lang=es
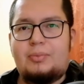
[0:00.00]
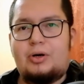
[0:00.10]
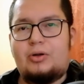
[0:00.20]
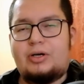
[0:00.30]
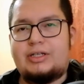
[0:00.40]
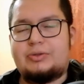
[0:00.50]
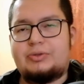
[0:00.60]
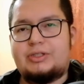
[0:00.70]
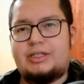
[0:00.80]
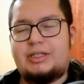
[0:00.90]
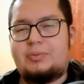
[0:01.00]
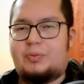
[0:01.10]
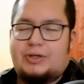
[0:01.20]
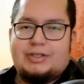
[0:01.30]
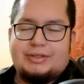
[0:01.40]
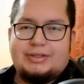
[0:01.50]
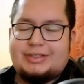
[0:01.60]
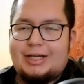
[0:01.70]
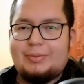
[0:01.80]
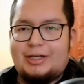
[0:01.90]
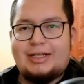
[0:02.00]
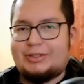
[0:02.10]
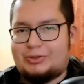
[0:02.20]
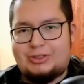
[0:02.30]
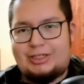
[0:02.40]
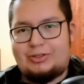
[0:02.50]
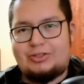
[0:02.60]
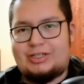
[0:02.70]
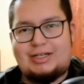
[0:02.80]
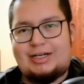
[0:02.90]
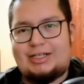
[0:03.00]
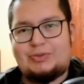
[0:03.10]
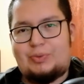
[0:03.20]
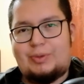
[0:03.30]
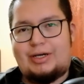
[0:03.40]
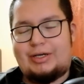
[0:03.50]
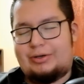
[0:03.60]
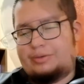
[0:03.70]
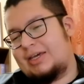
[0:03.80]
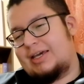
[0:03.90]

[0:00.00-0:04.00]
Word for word: por lo que sucede pues termina asociándose al realismo mágico.